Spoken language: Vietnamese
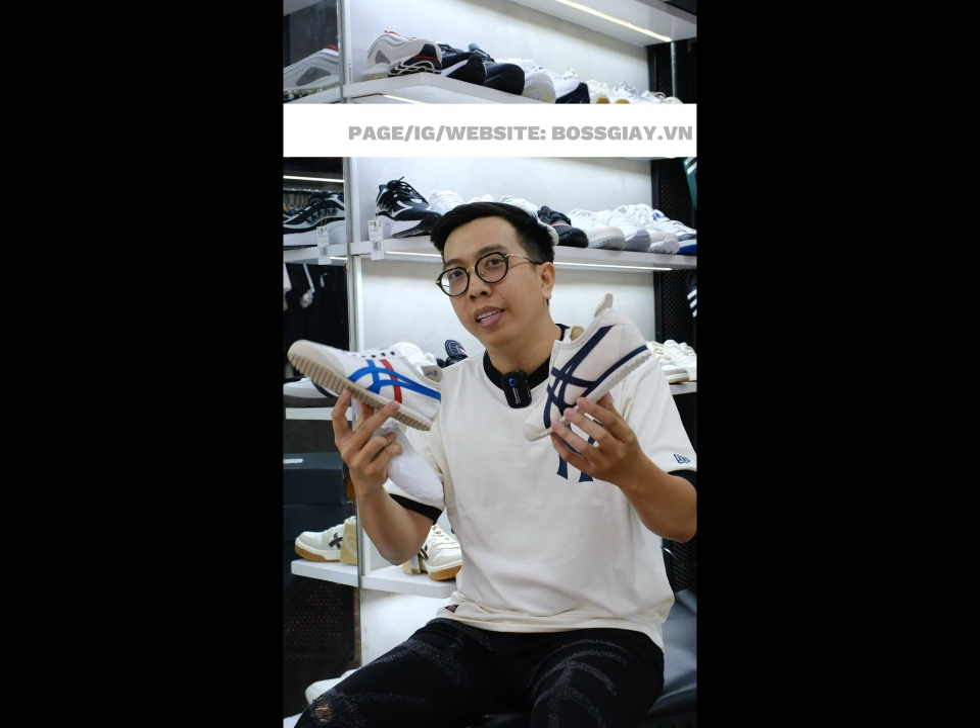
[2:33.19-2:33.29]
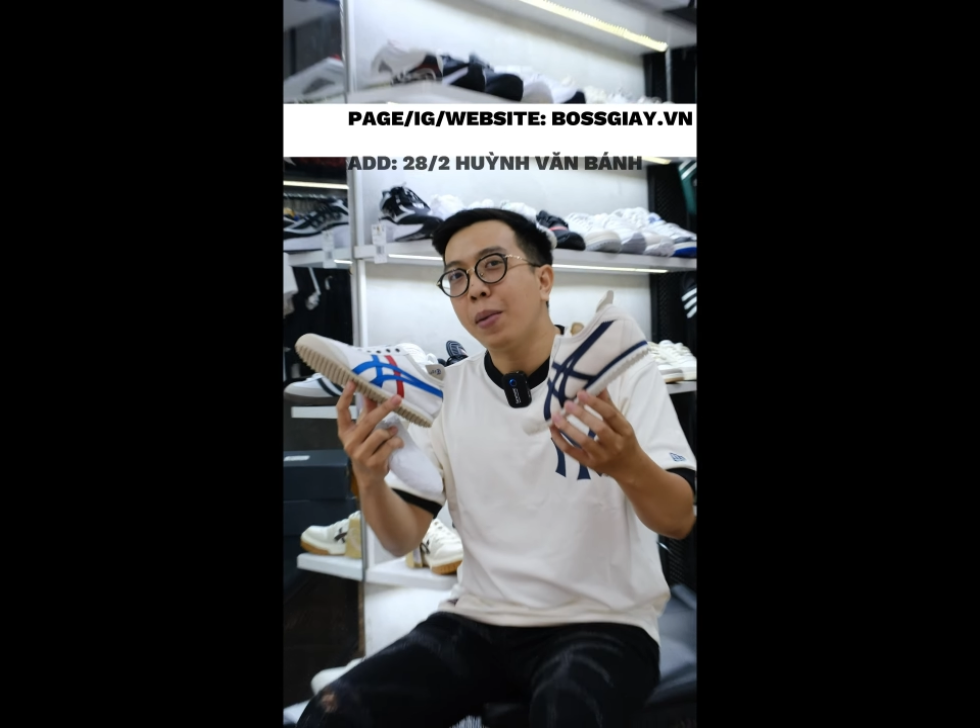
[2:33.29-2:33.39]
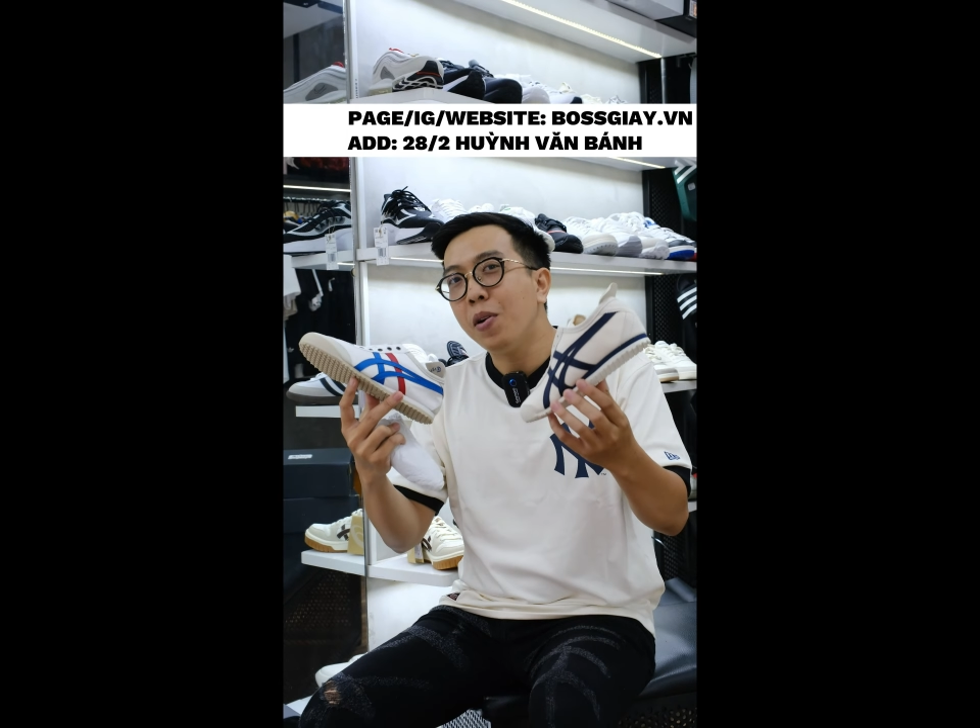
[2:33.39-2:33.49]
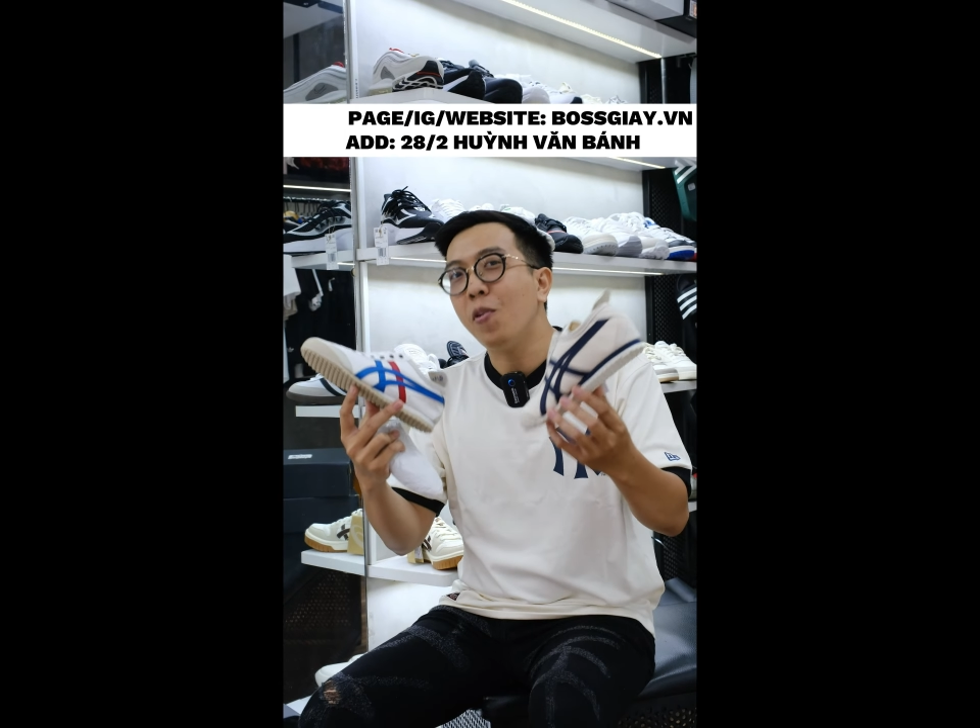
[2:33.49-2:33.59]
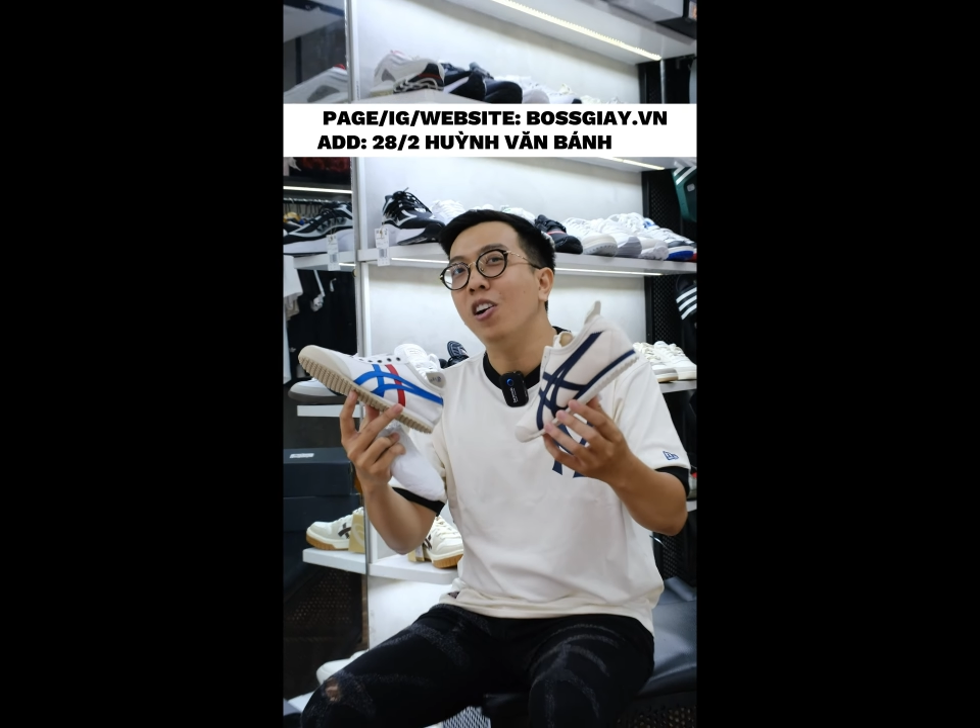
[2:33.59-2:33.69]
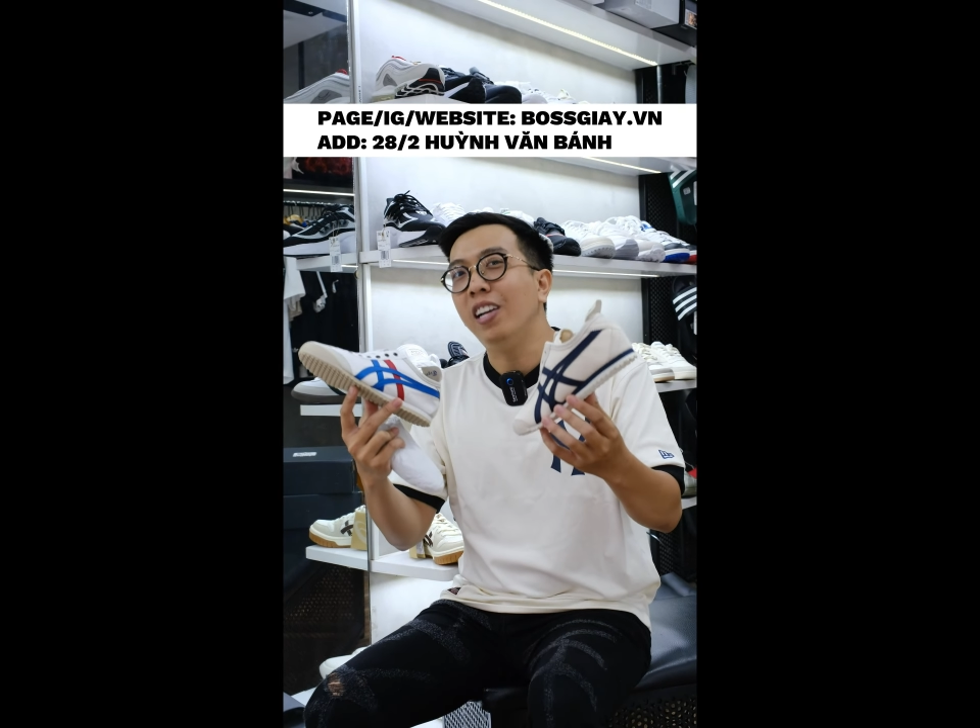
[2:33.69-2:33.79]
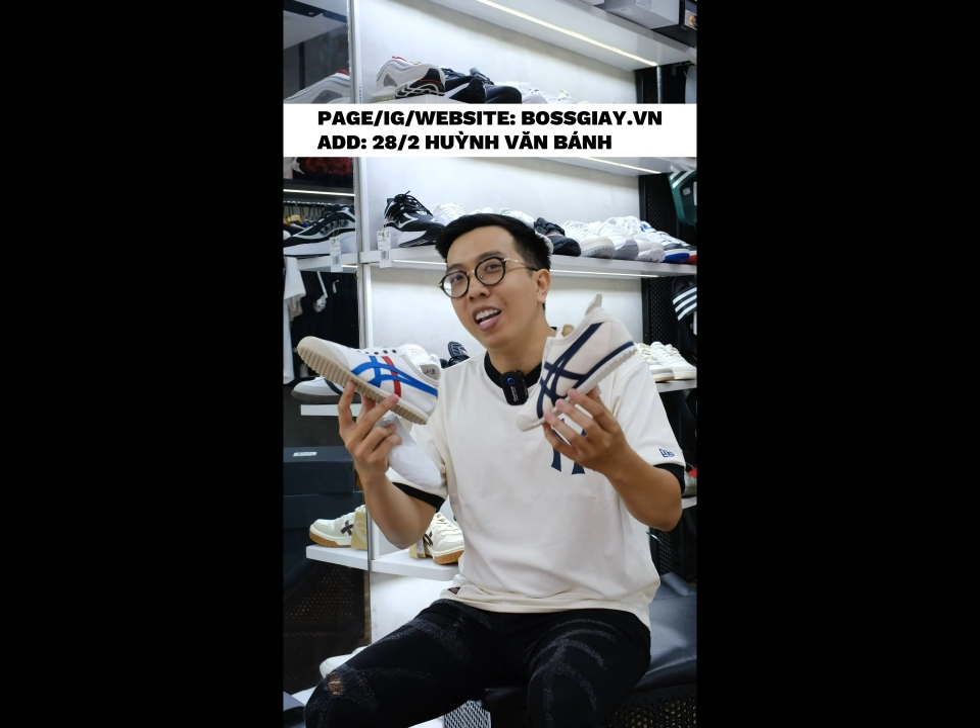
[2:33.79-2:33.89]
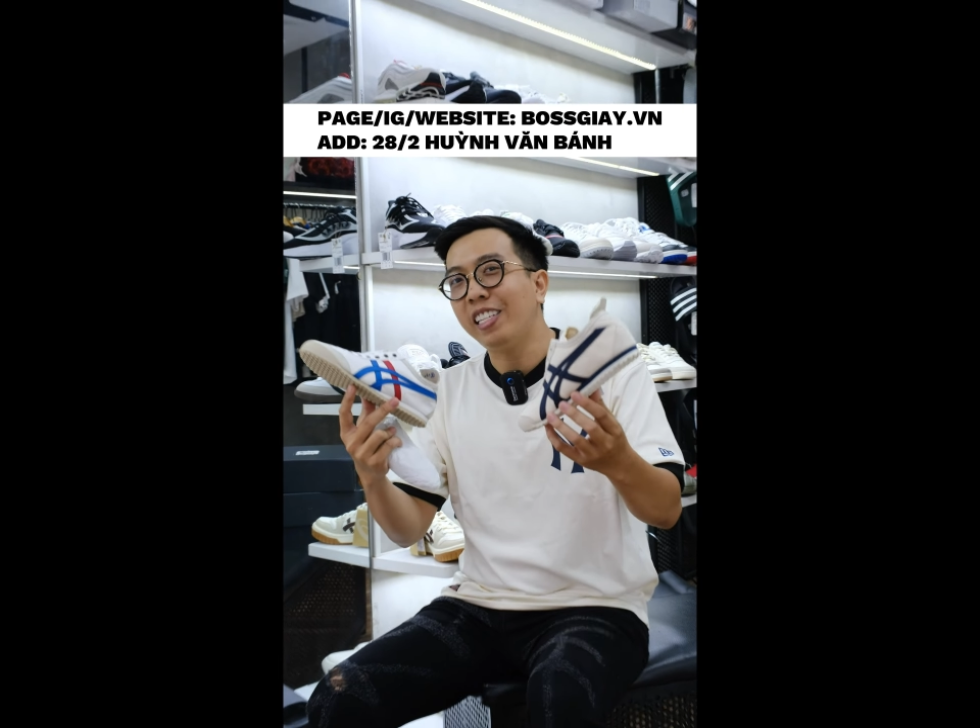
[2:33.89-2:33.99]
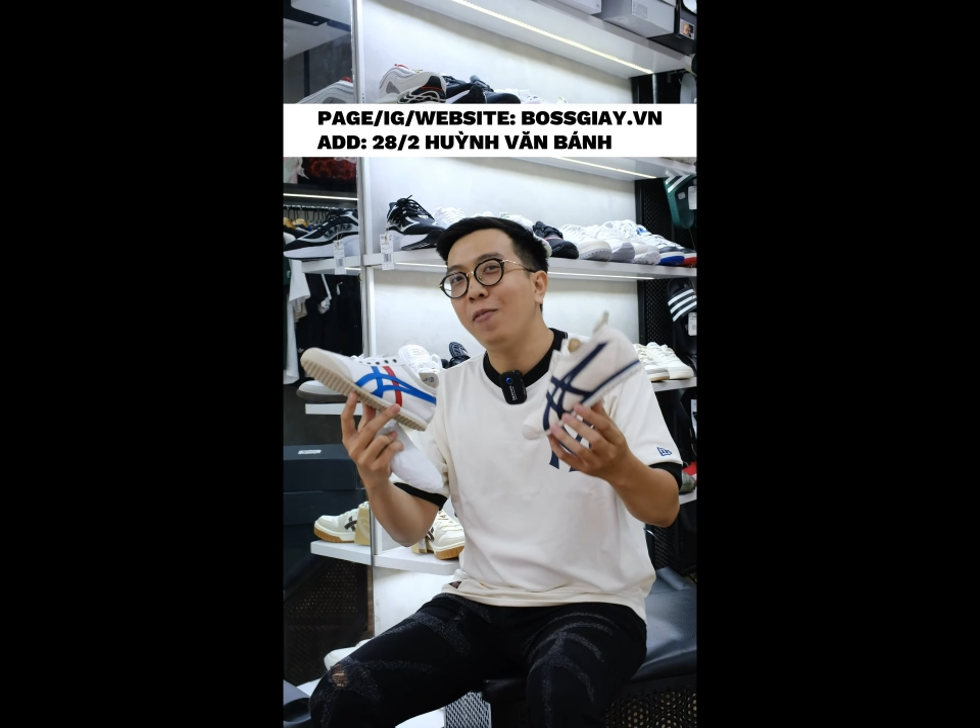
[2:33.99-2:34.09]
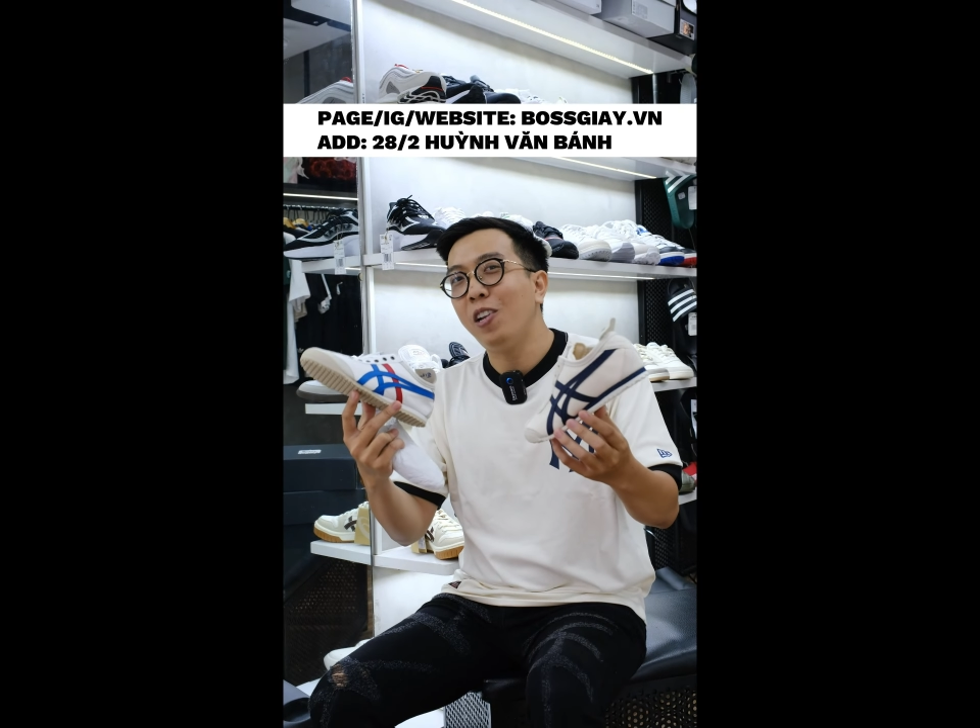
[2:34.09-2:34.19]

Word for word: cảm ơn mọi người đã xem